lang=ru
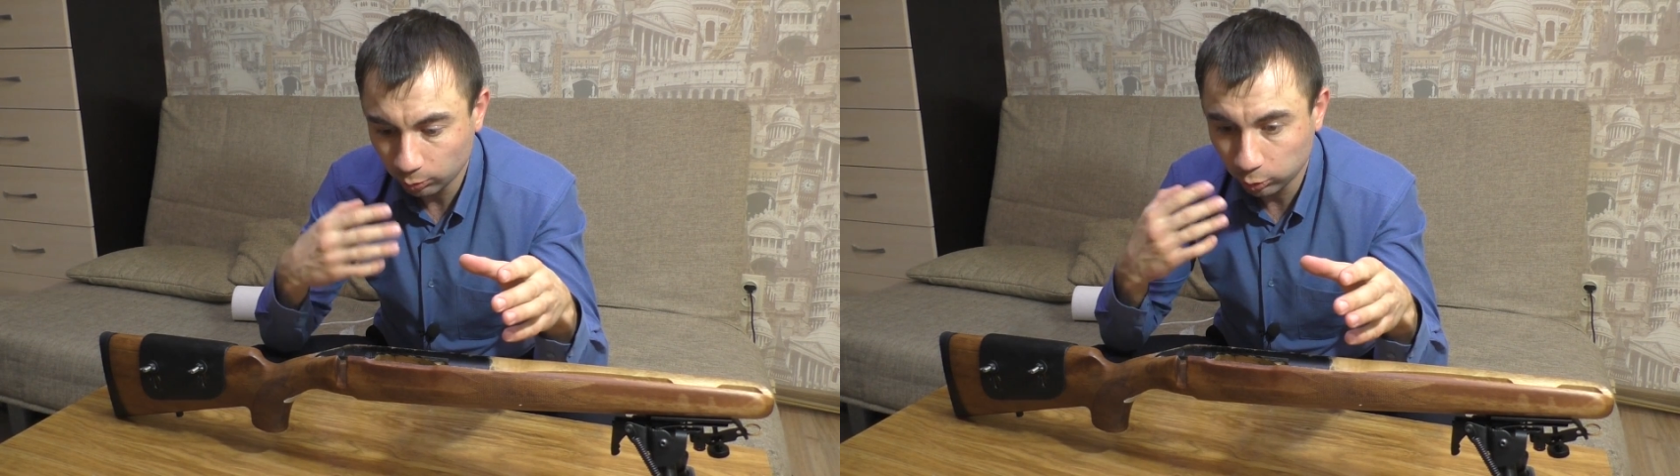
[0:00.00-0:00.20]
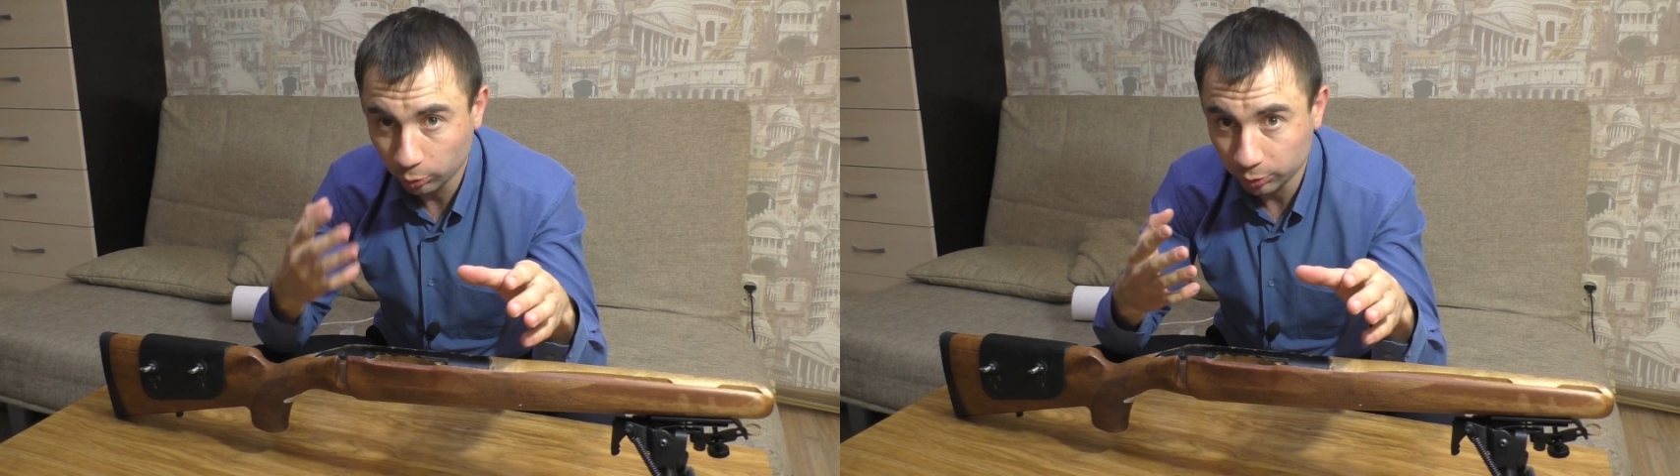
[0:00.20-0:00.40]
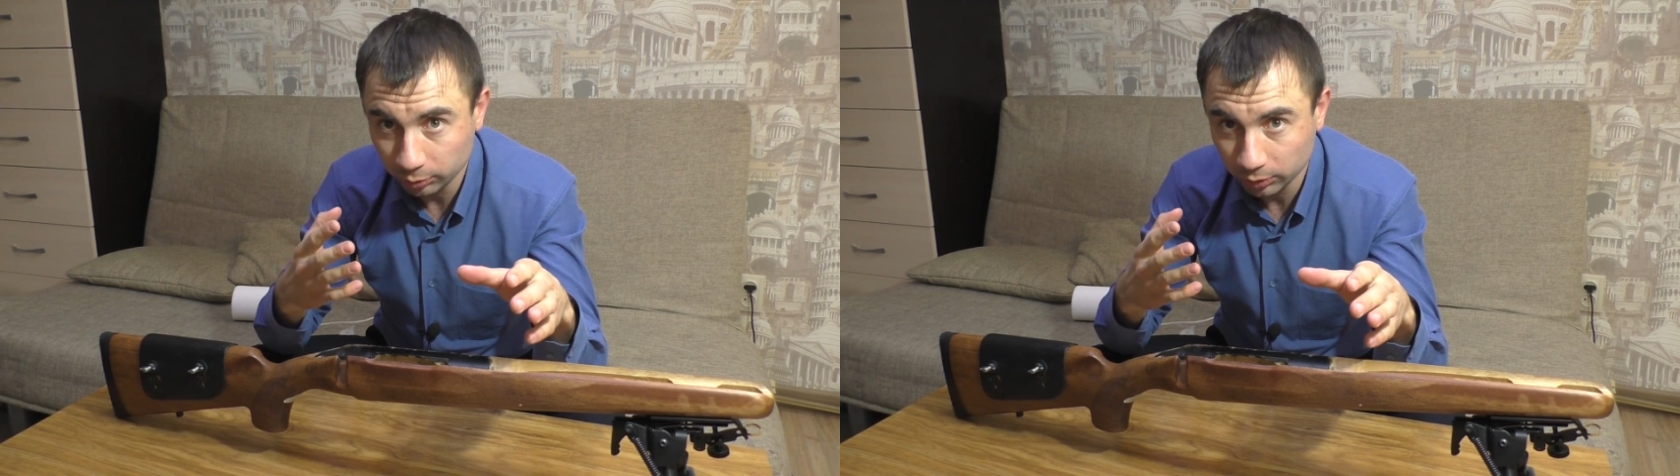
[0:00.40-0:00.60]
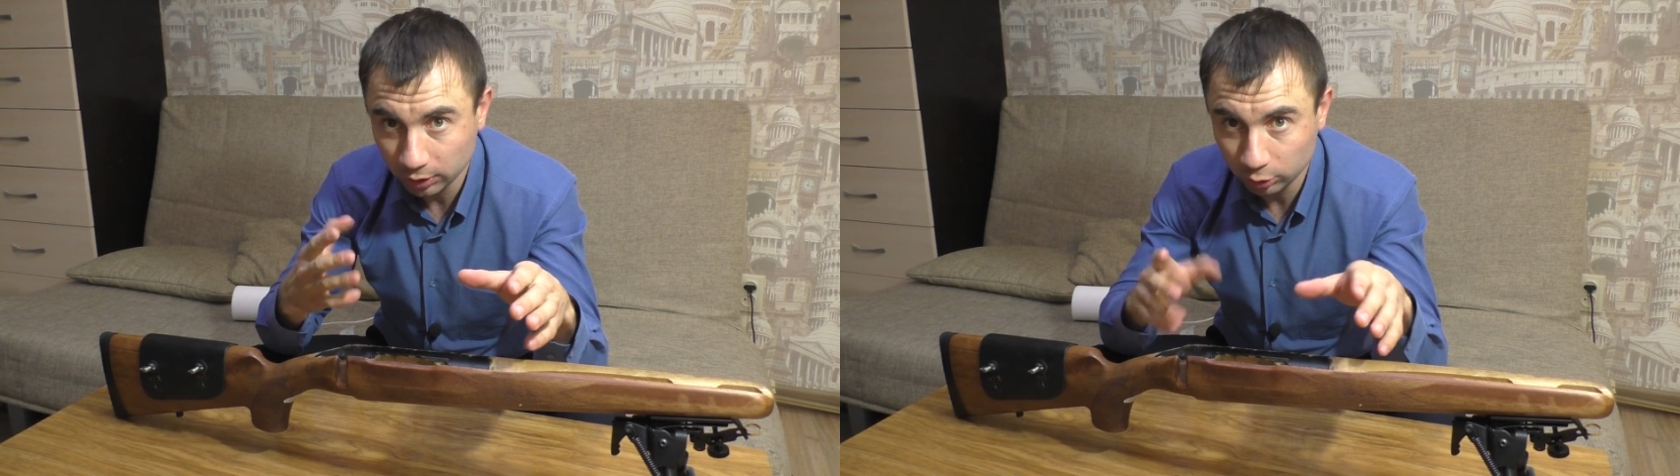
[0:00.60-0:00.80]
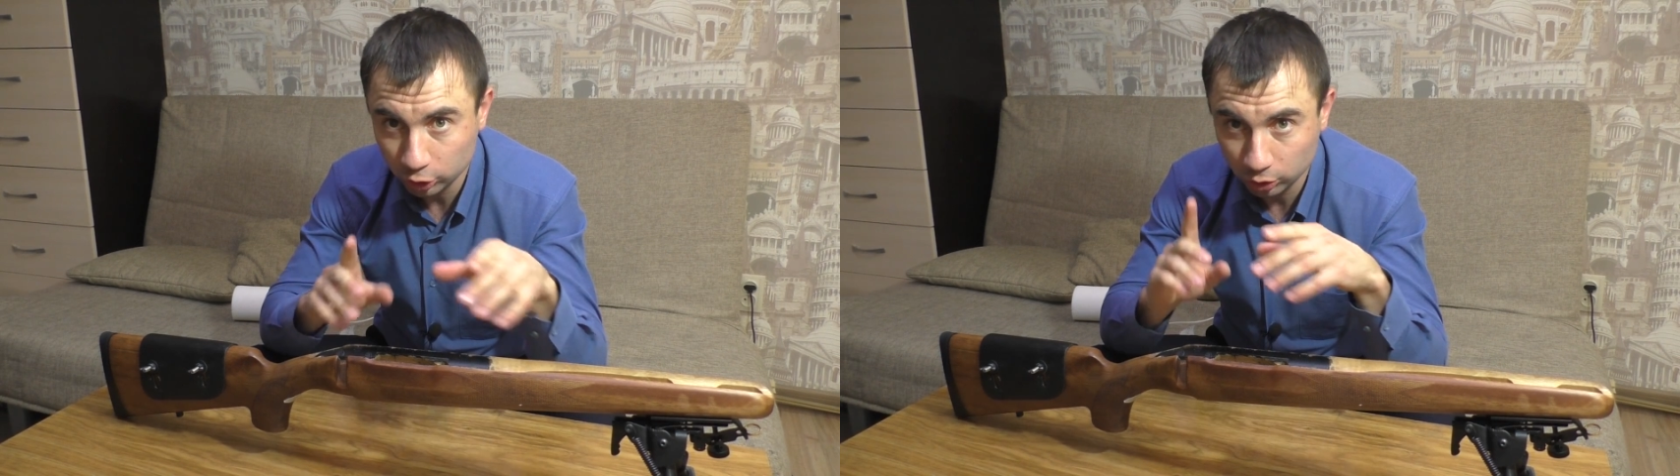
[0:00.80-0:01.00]
Помним,
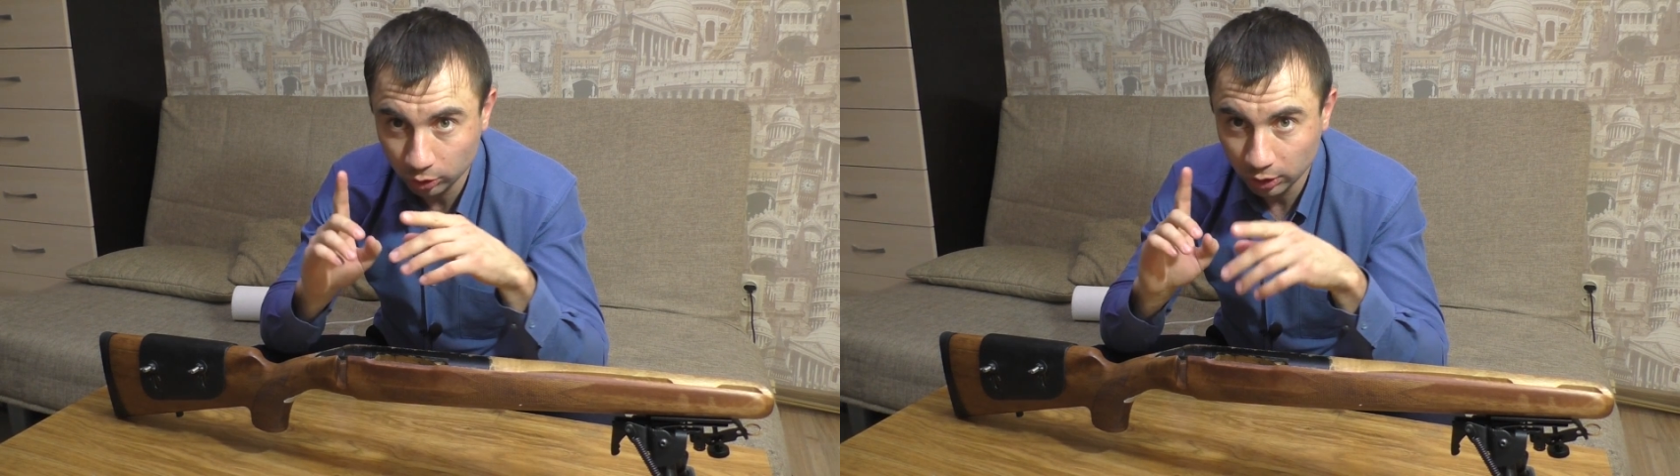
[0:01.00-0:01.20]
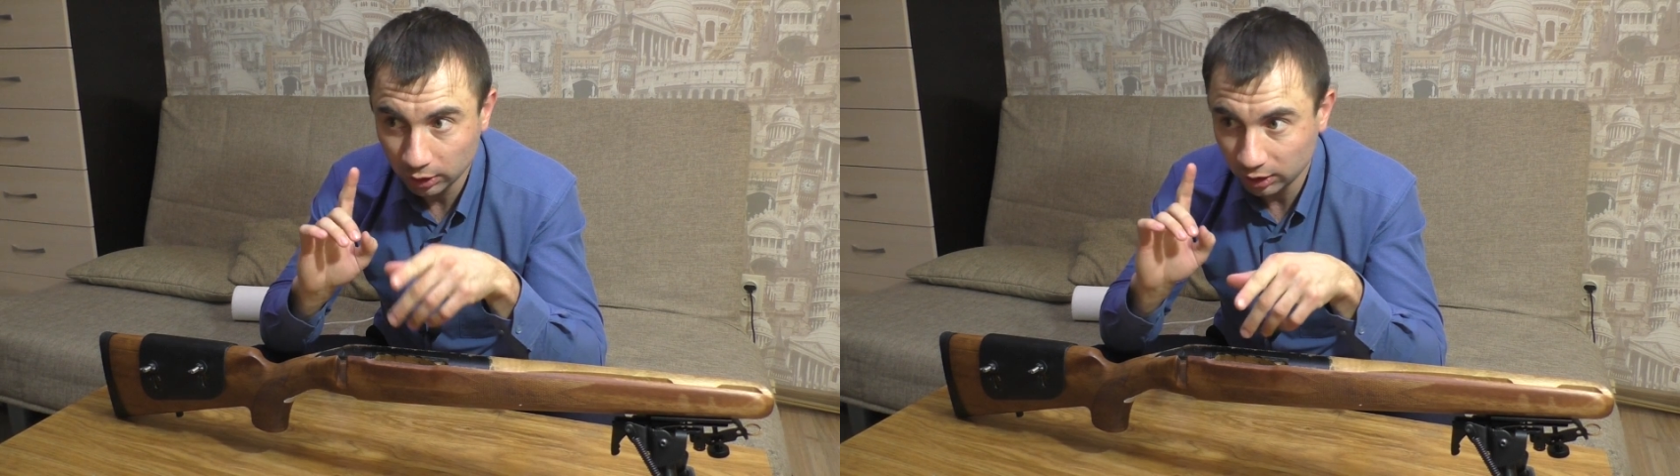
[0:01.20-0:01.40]
да, то, что